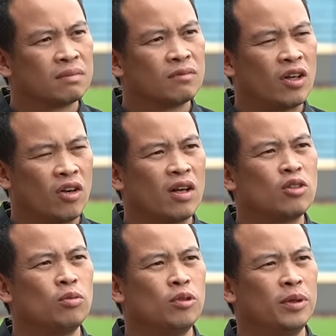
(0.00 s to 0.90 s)
Và nó đã
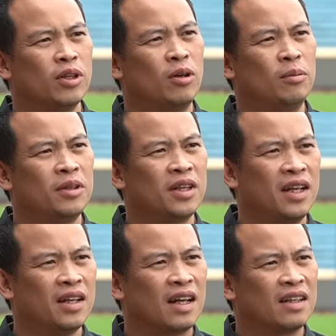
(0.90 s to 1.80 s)
giúp cho mình có cái
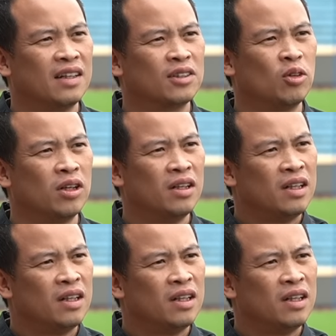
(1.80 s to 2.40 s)
nền tảng thể lực tốt hơn.